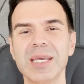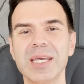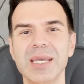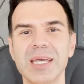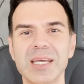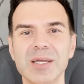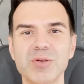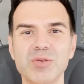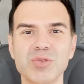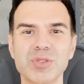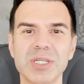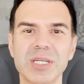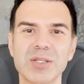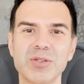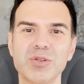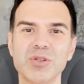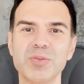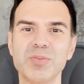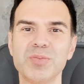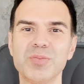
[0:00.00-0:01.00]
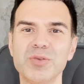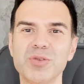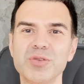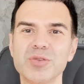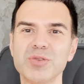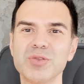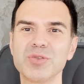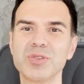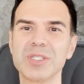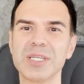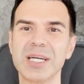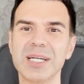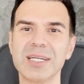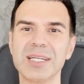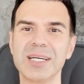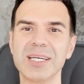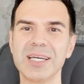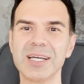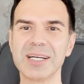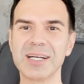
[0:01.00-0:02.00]
Ee, kuzeye dönüp bulunduğunuz
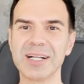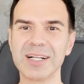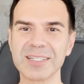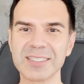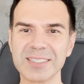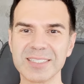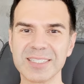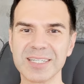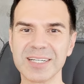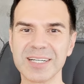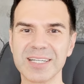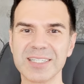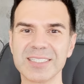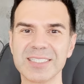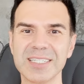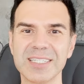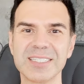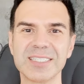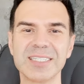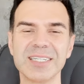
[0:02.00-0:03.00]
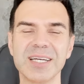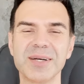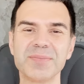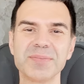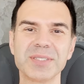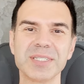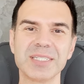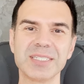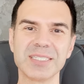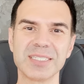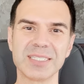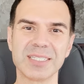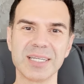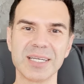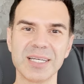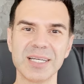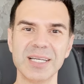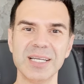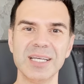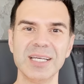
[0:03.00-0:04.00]
yerde ayağa kalktığınızda kas testi
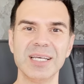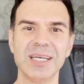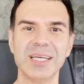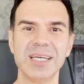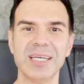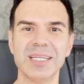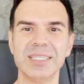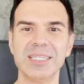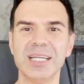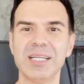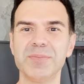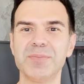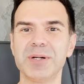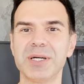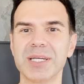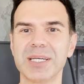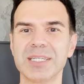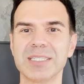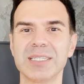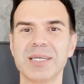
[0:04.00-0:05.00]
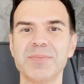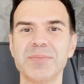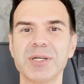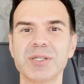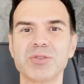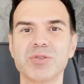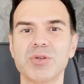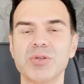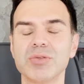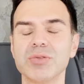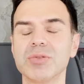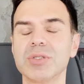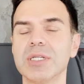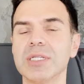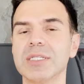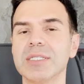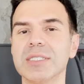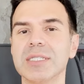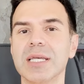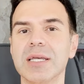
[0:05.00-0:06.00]
yaptığınızda e, diyelim para kazanmak zordur
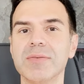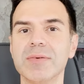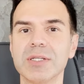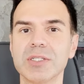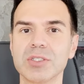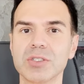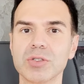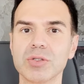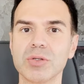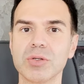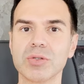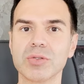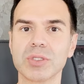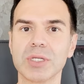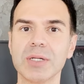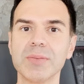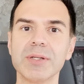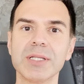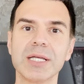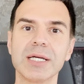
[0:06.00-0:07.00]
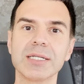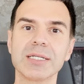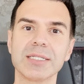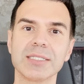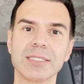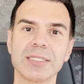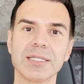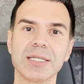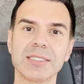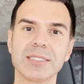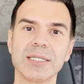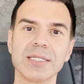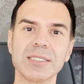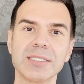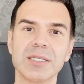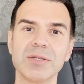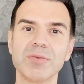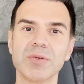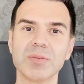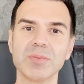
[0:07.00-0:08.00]
dediğinizde evet çıkıyorsa hemen arkasından seni
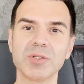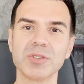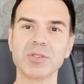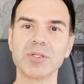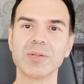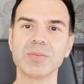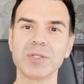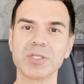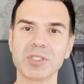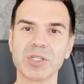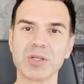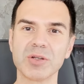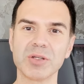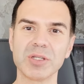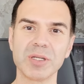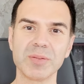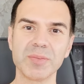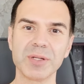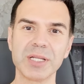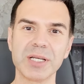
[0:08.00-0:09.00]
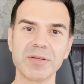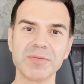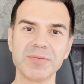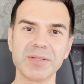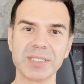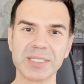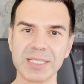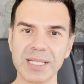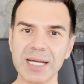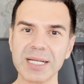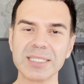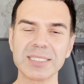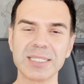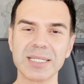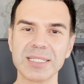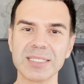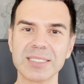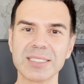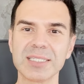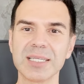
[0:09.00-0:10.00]
seviyorum özür dilerim teşekkür ederim beni affet
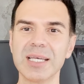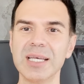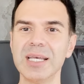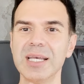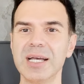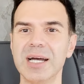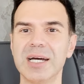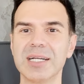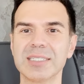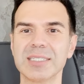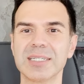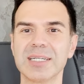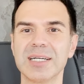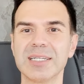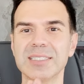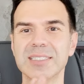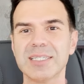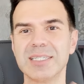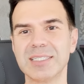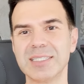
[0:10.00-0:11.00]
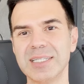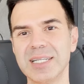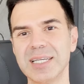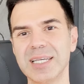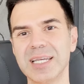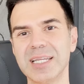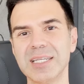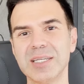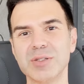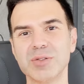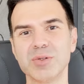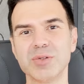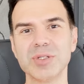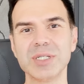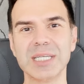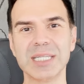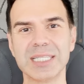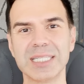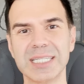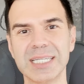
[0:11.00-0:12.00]
derseniz artık kas sesiyle geriye
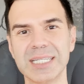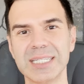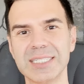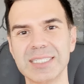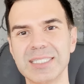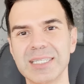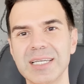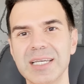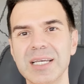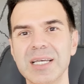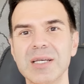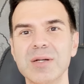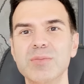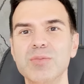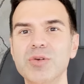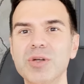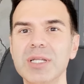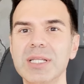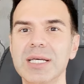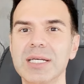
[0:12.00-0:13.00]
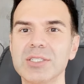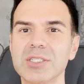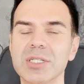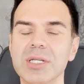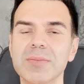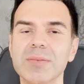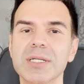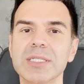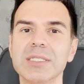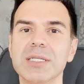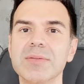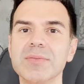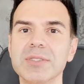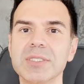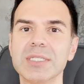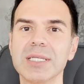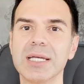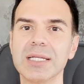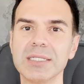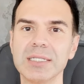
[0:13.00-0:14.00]
doğru gittiğinizi, bu inancın hemen
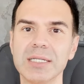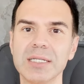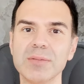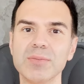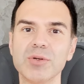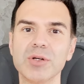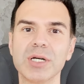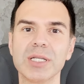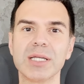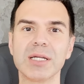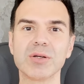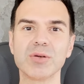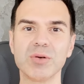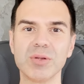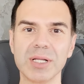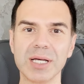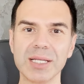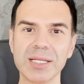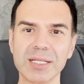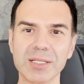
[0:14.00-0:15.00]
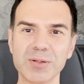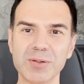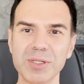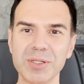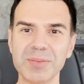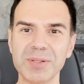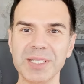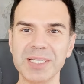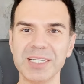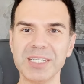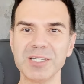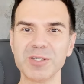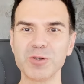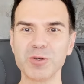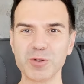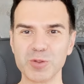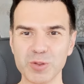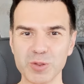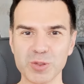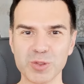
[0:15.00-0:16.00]
temizlendiğini, bu kadar kolaylıkla olabildiğini
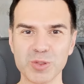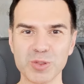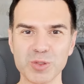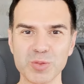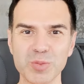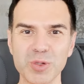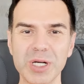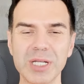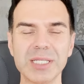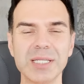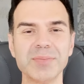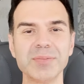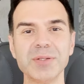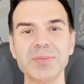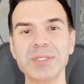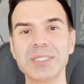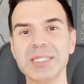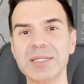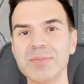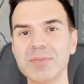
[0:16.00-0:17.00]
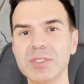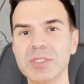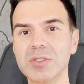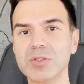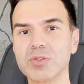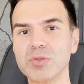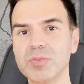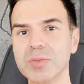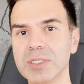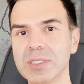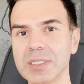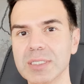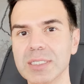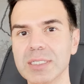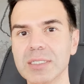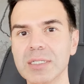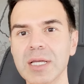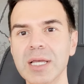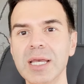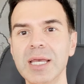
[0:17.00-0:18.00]
görürsünüz. Bu anlamda bir temizlik
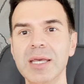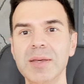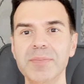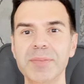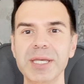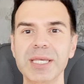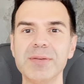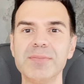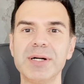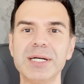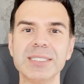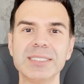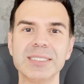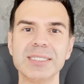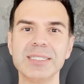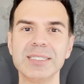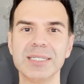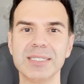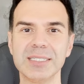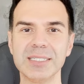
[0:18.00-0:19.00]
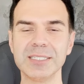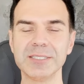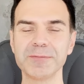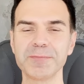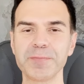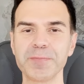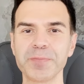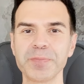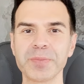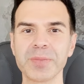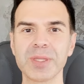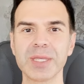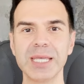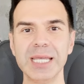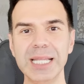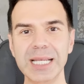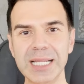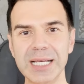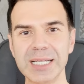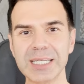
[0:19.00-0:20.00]
cümlesidir. Peki mantığı nedir?
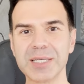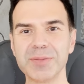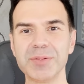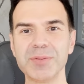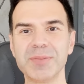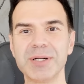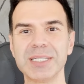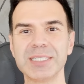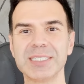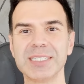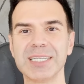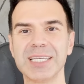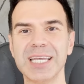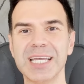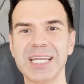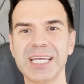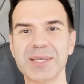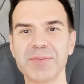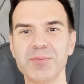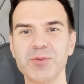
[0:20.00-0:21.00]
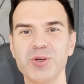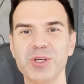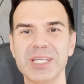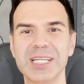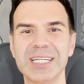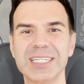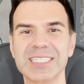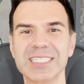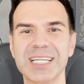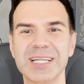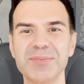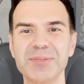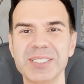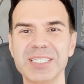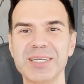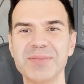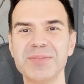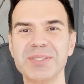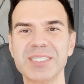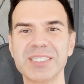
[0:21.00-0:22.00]
İlla ki bir mantık gerekmiyor. Enerjisel bir
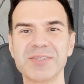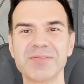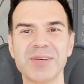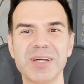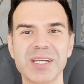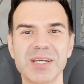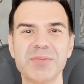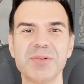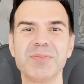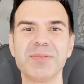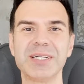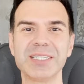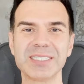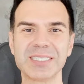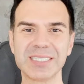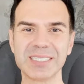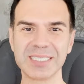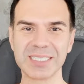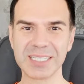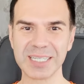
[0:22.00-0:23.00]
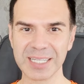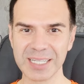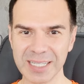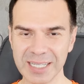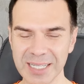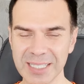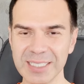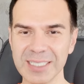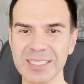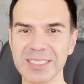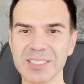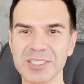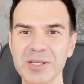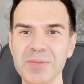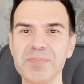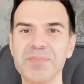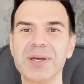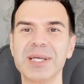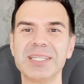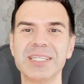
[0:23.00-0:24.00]
temizlik var ama mantığını da
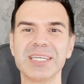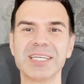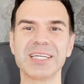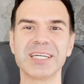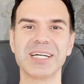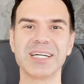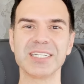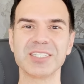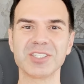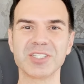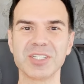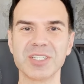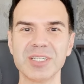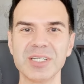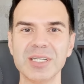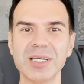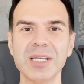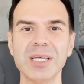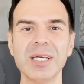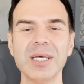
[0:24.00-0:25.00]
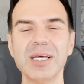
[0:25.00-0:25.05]
anlatacağım. Bendeki karşılığı.